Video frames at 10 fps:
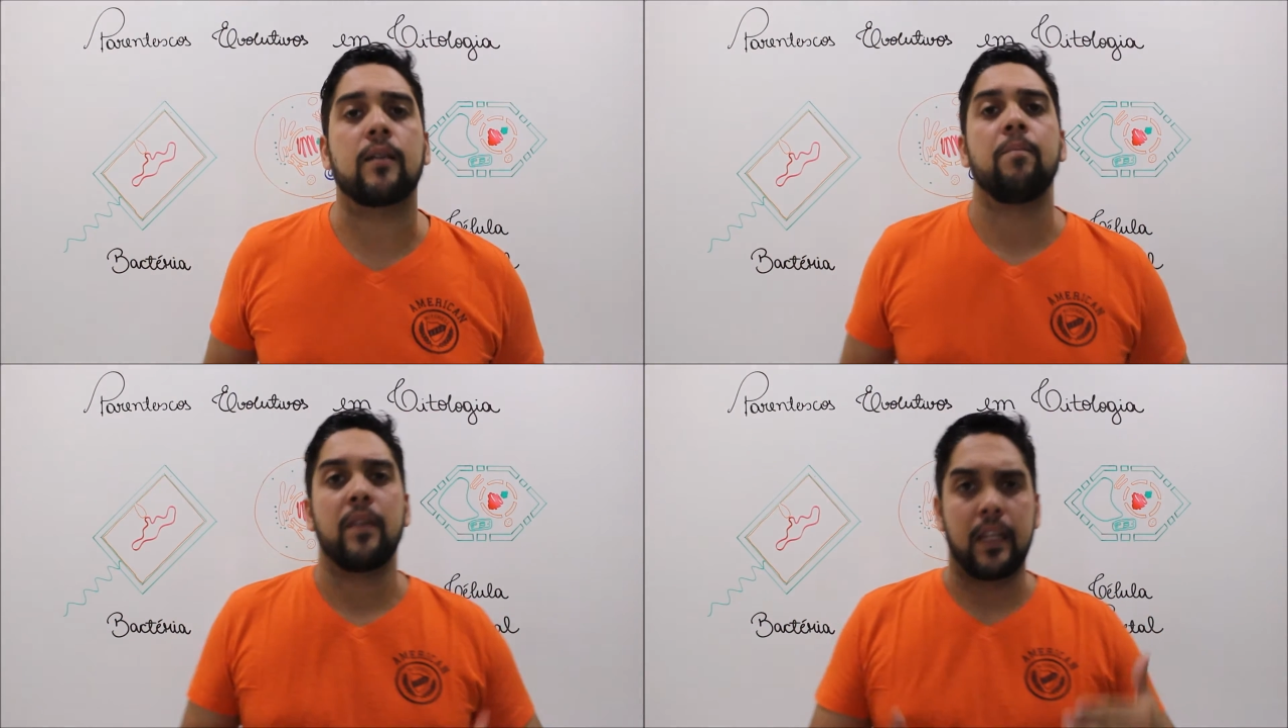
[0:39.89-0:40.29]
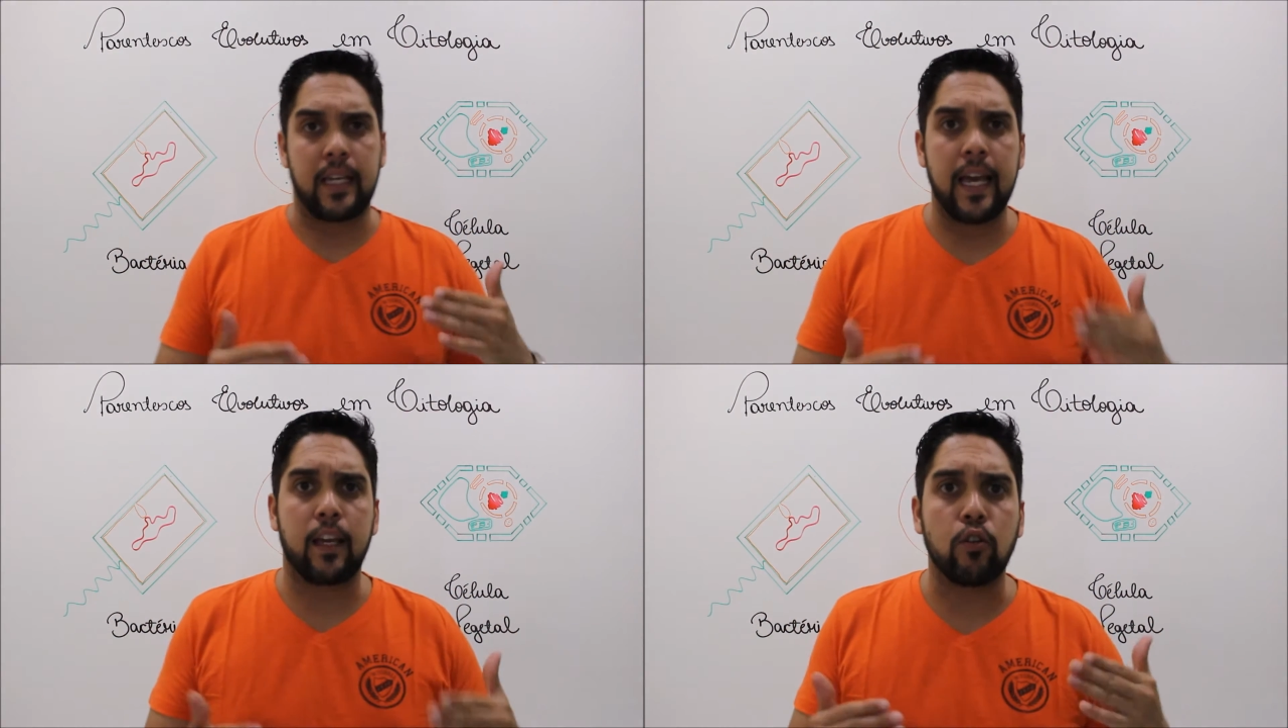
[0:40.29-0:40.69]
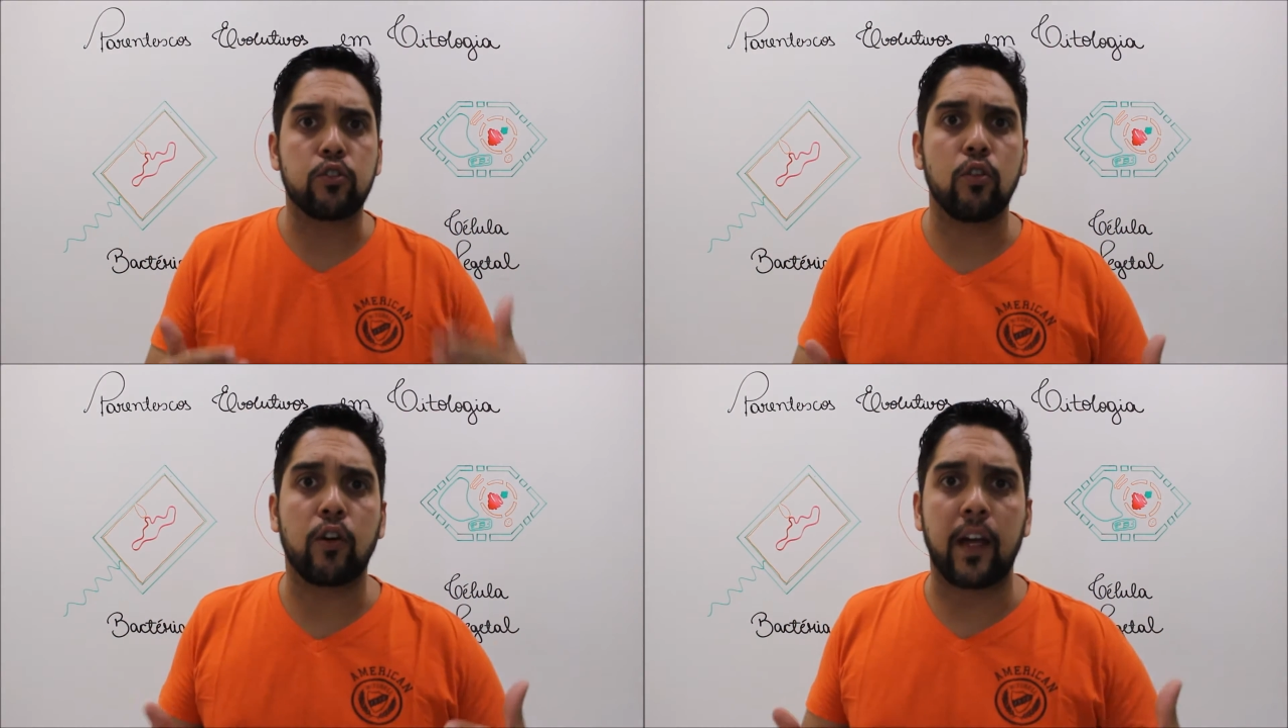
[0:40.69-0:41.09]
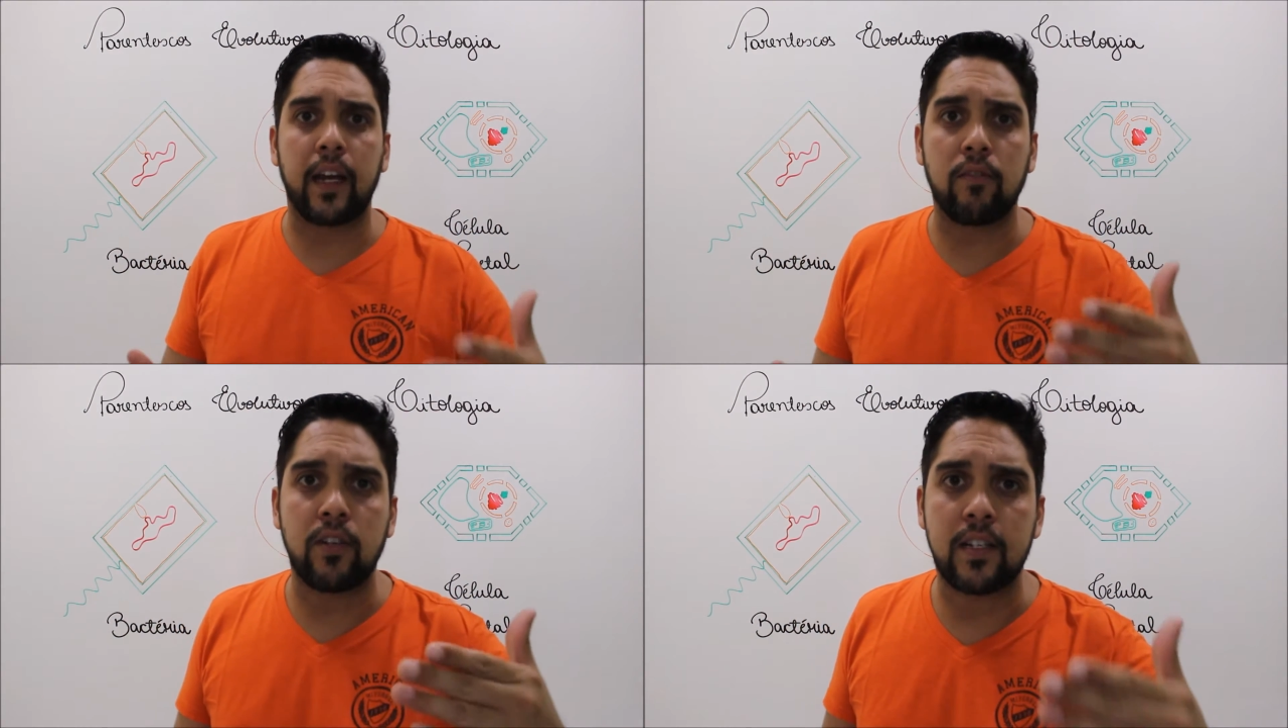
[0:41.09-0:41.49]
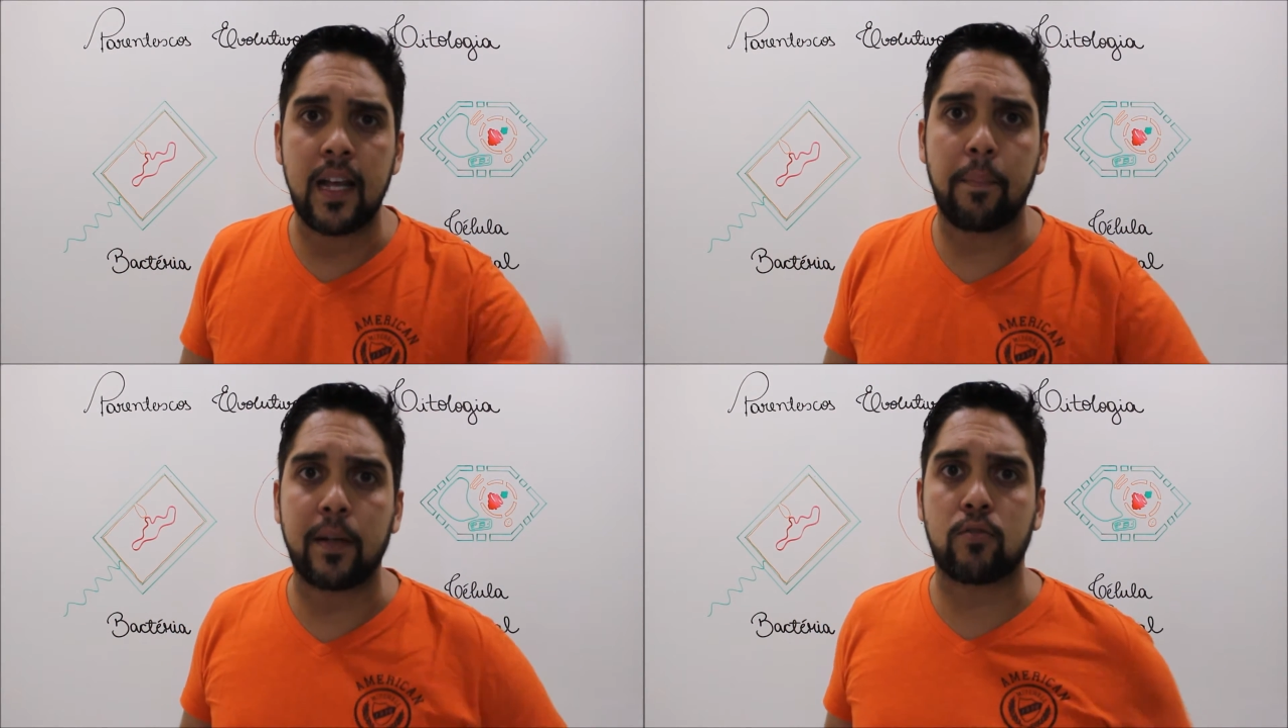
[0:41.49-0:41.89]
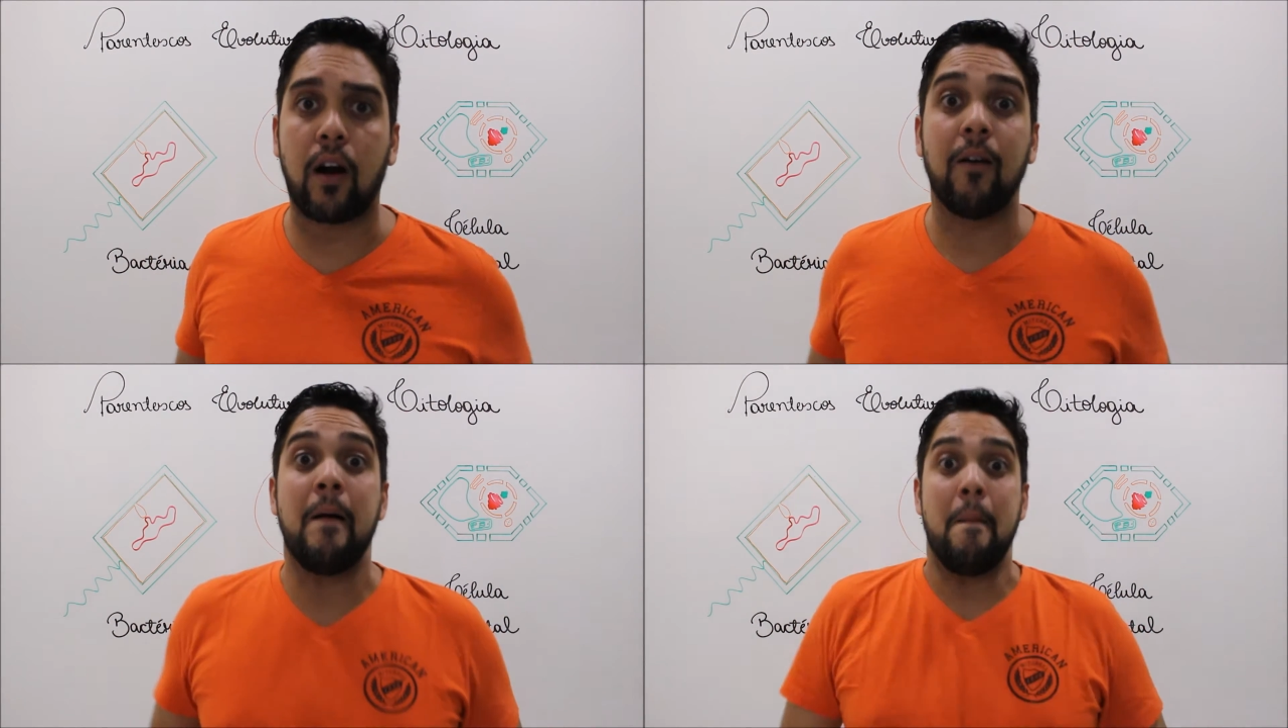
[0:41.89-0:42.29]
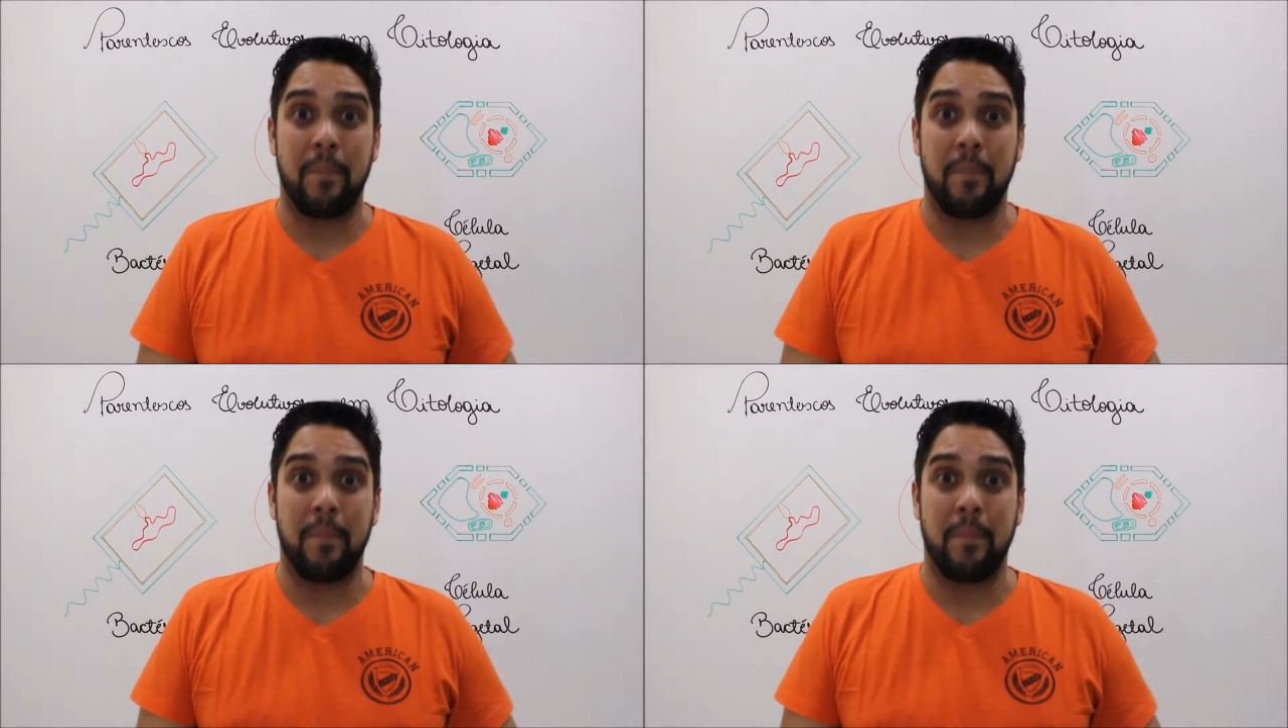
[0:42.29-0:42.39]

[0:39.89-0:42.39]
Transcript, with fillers: O que, que eu estou querendo dizer, pessoal?